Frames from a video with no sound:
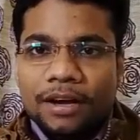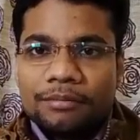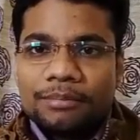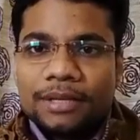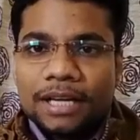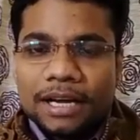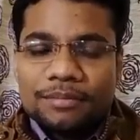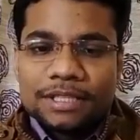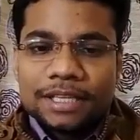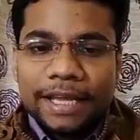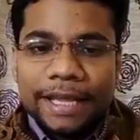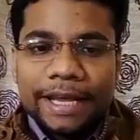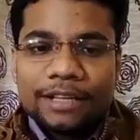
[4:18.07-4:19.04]
आप टाइम
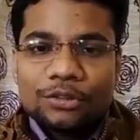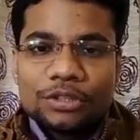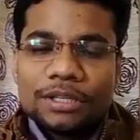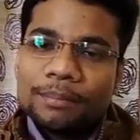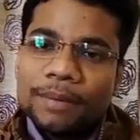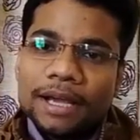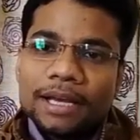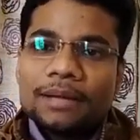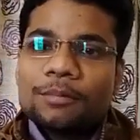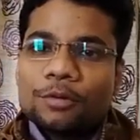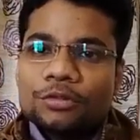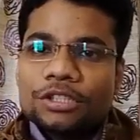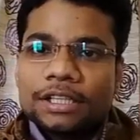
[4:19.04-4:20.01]
से एक दो दिन पहले
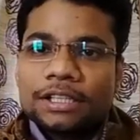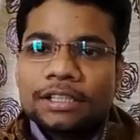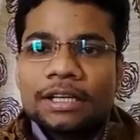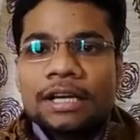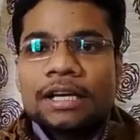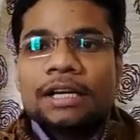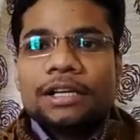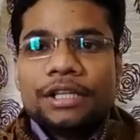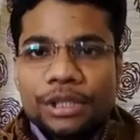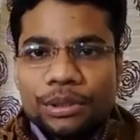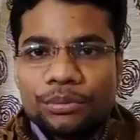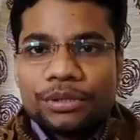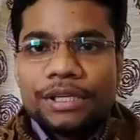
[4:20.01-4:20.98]
पहुंच जाए
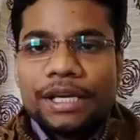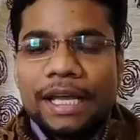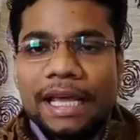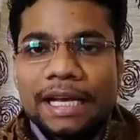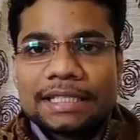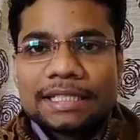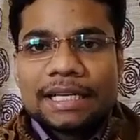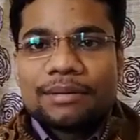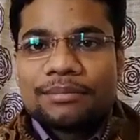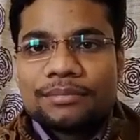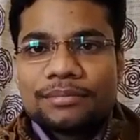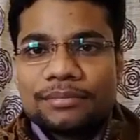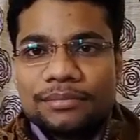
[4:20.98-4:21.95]
क्योंकि
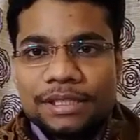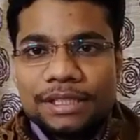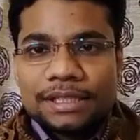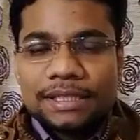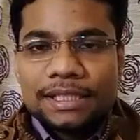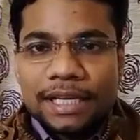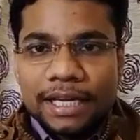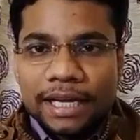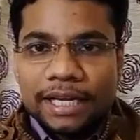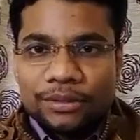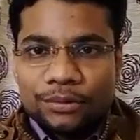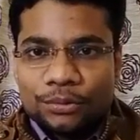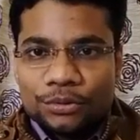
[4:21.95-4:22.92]
एग्ज़ाम जिस दिन
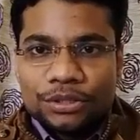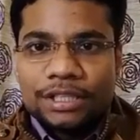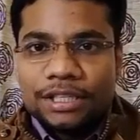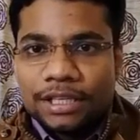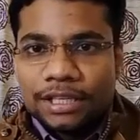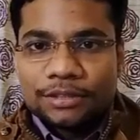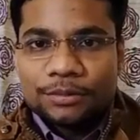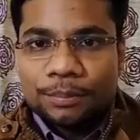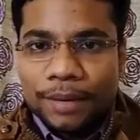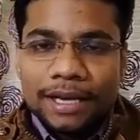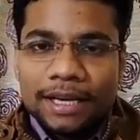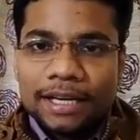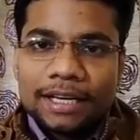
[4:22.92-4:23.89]
है उस दिन का जो
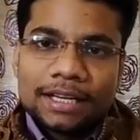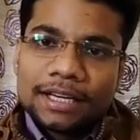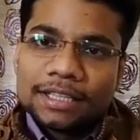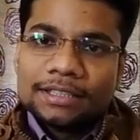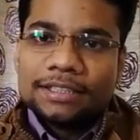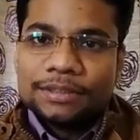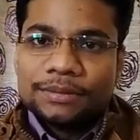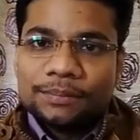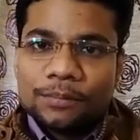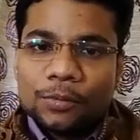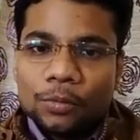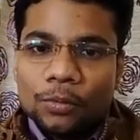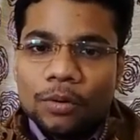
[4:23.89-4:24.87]
पहले का रात है
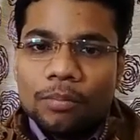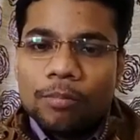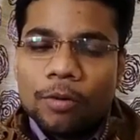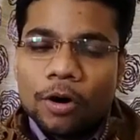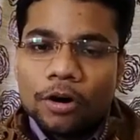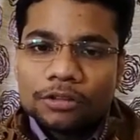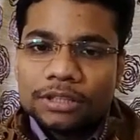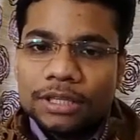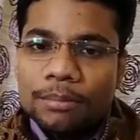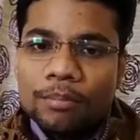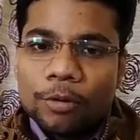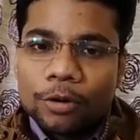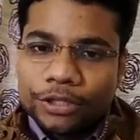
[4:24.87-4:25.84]
वो बहुत
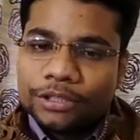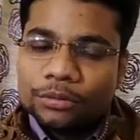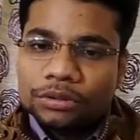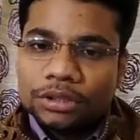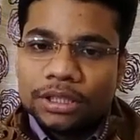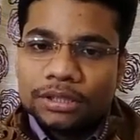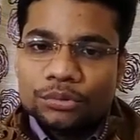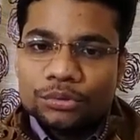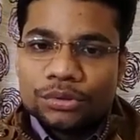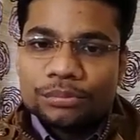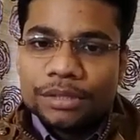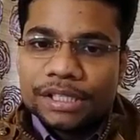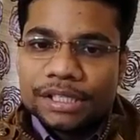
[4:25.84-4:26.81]
इंपॉर्टेंट होता है
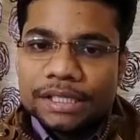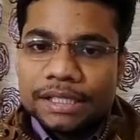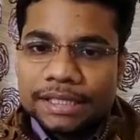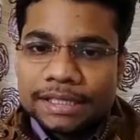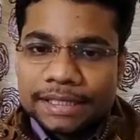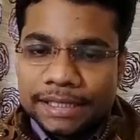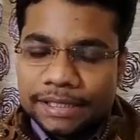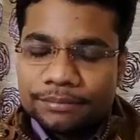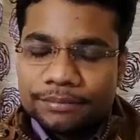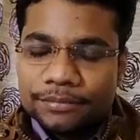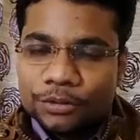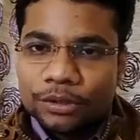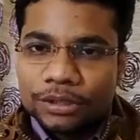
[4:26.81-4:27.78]
उसमें स्लीप
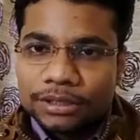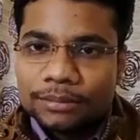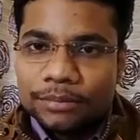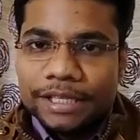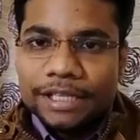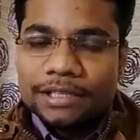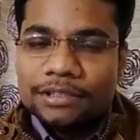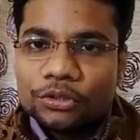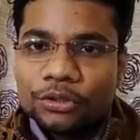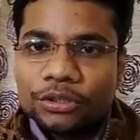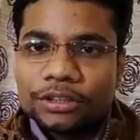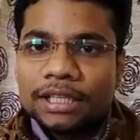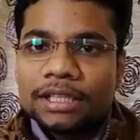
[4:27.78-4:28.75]
जो होता है नींद जो
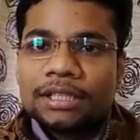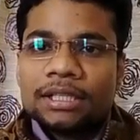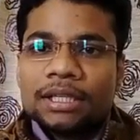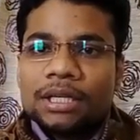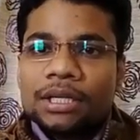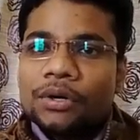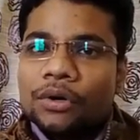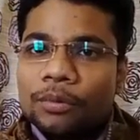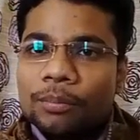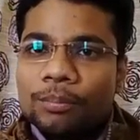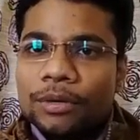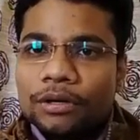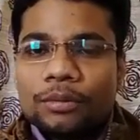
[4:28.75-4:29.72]
होता है वो
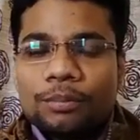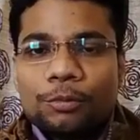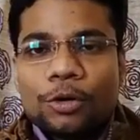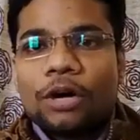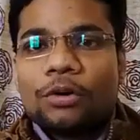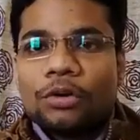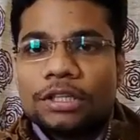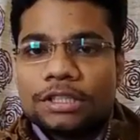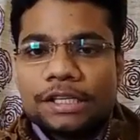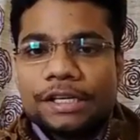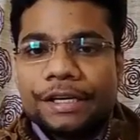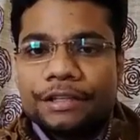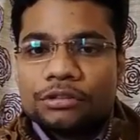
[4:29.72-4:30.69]
बिल्कुल पूरा होना
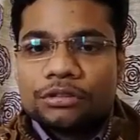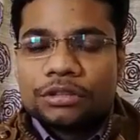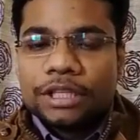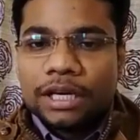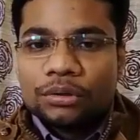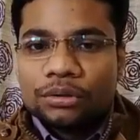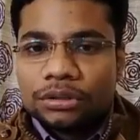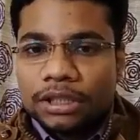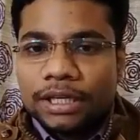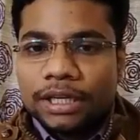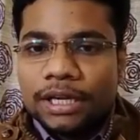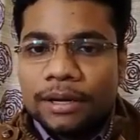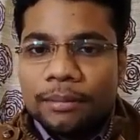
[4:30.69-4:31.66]
चाहिए नहीं तो क्या होता
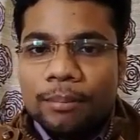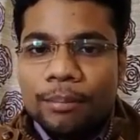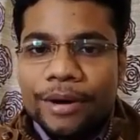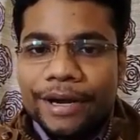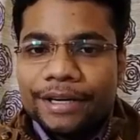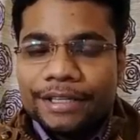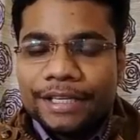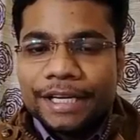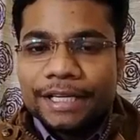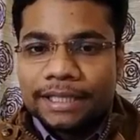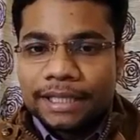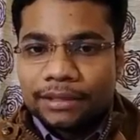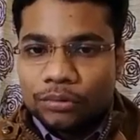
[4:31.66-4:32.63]
है ब्रेन
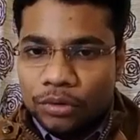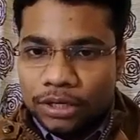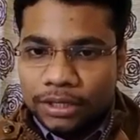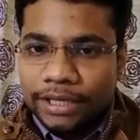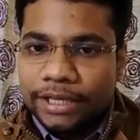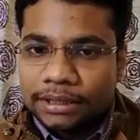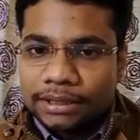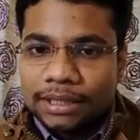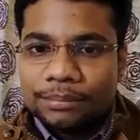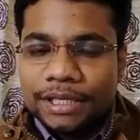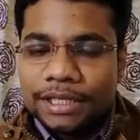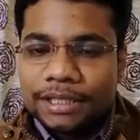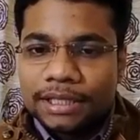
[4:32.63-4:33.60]
ठीक ठाक वर्क नहीं करता
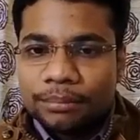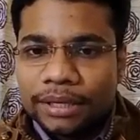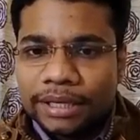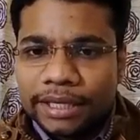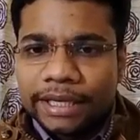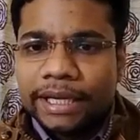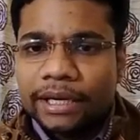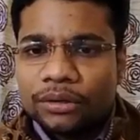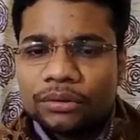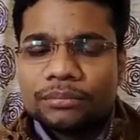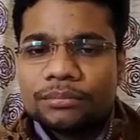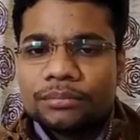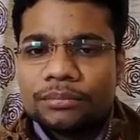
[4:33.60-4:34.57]
आप ठीक ठाक पढ़ के गए
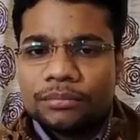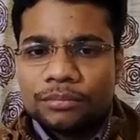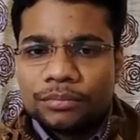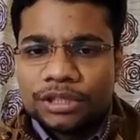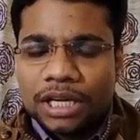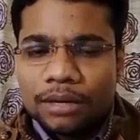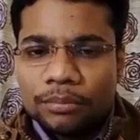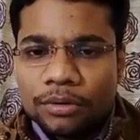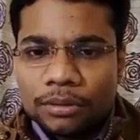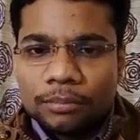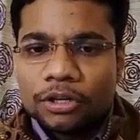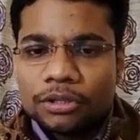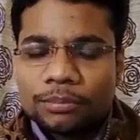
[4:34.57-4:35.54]
हो साल
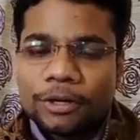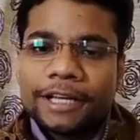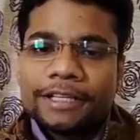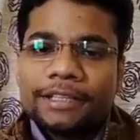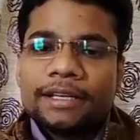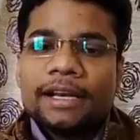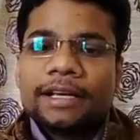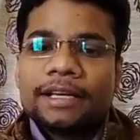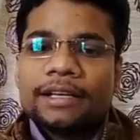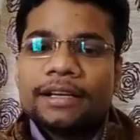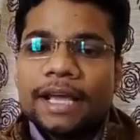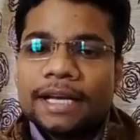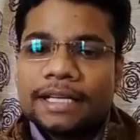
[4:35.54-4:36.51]
भर बहुत पढ़ाई किए
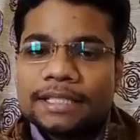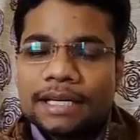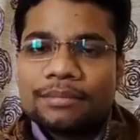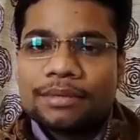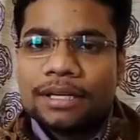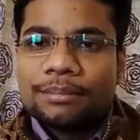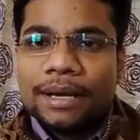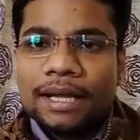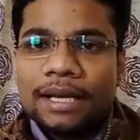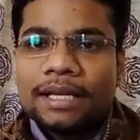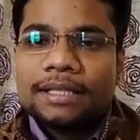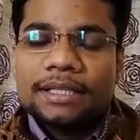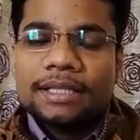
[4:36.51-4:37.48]
लेकिन एग्ज़ाम का
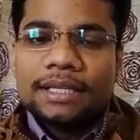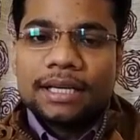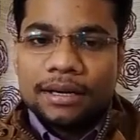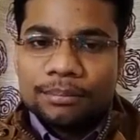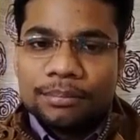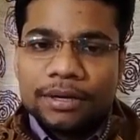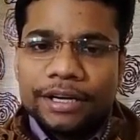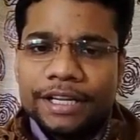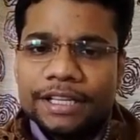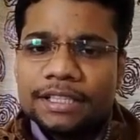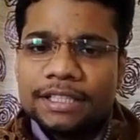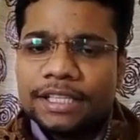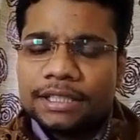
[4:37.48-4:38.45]
पहले दिन आपका
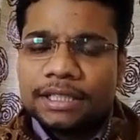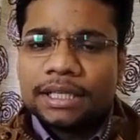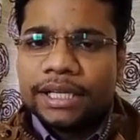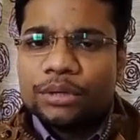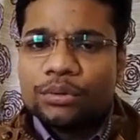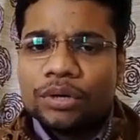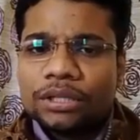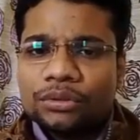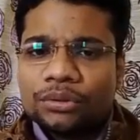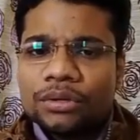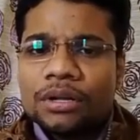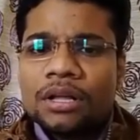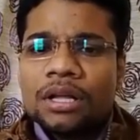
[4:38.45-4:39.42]
नींद ठीक ठाक नहीं हुआ
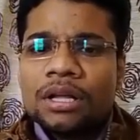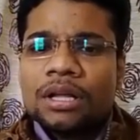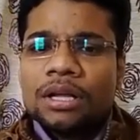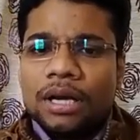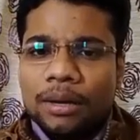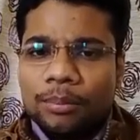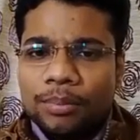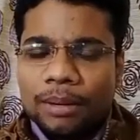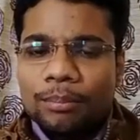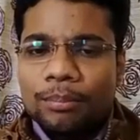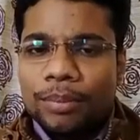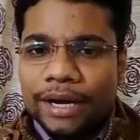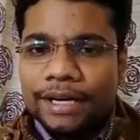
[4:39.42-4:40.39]
तो आपका
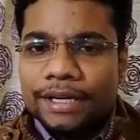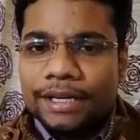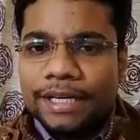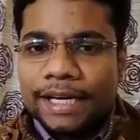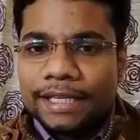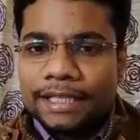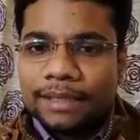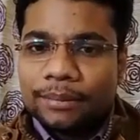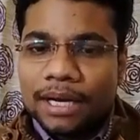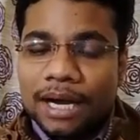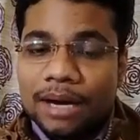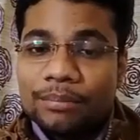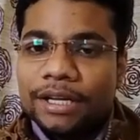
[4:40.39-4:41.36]
ब्रेन ठीक
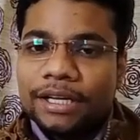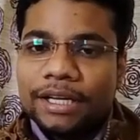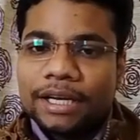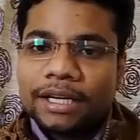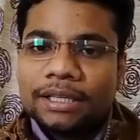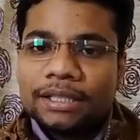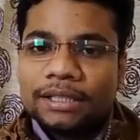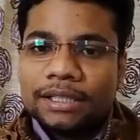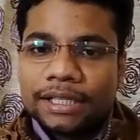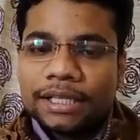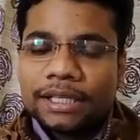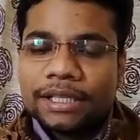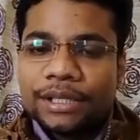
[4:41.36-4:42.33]
ठाक काम नहीं करेगा
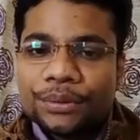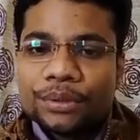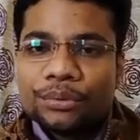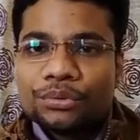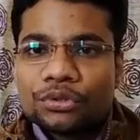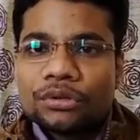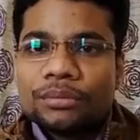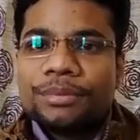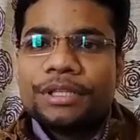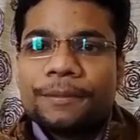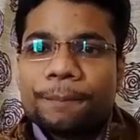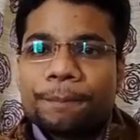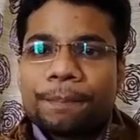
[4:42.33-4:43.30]
ठीक है क्योंकि उसको भी